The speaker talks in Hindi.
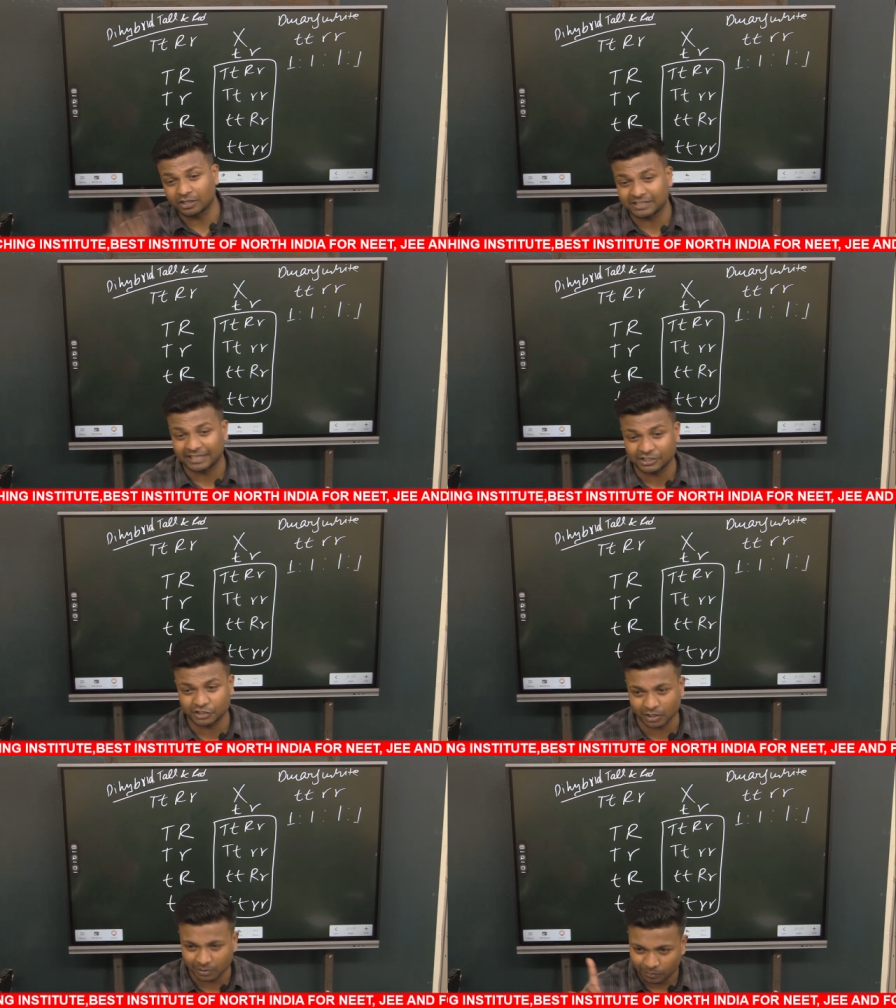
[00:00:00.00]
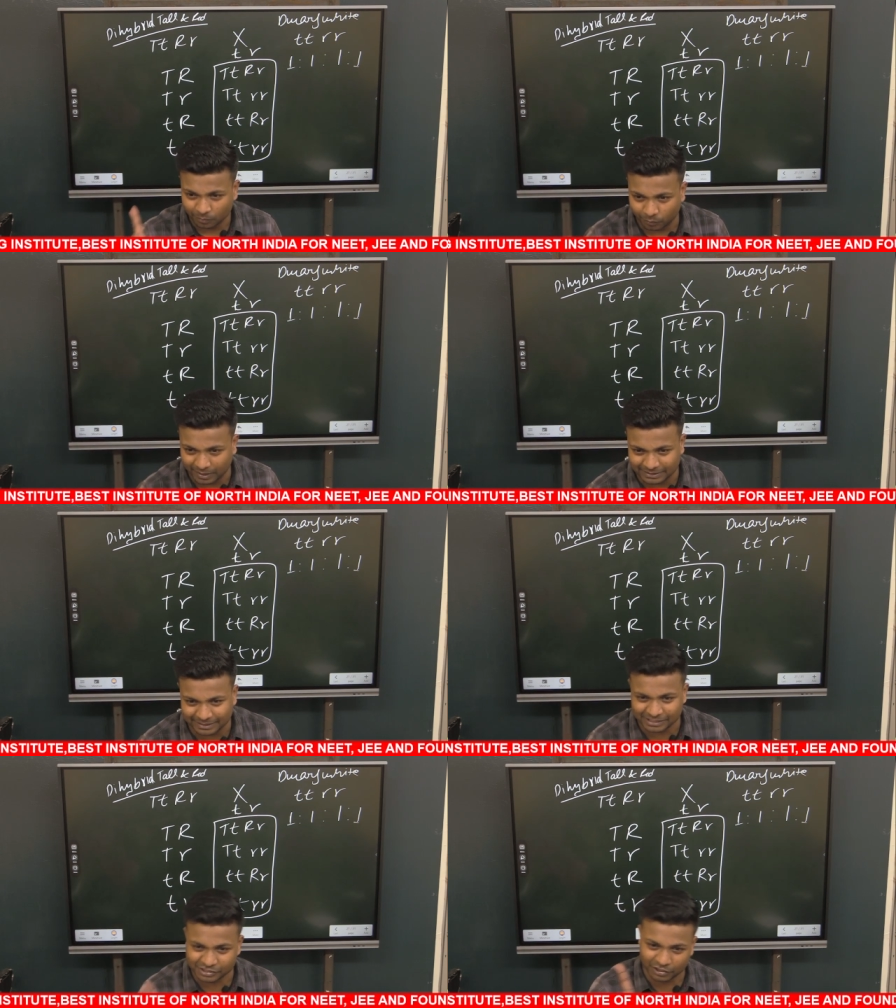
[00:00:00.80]
रेशियो वन
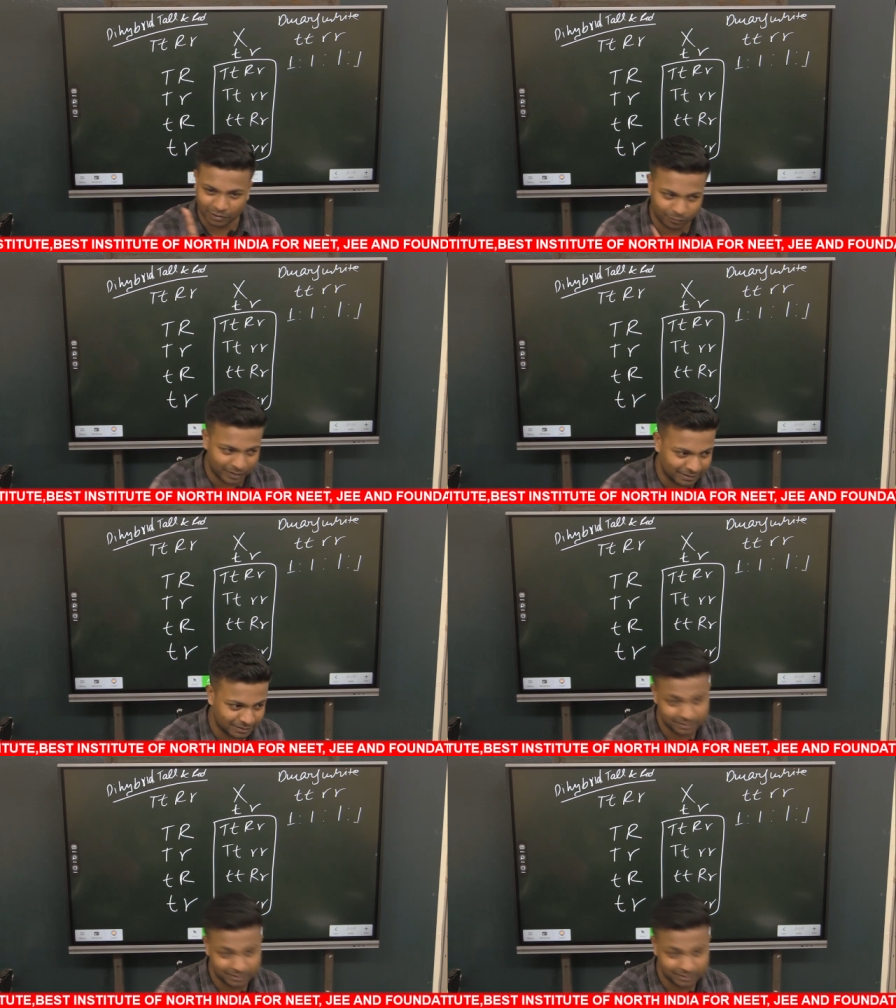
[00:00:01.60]
रेशियो वन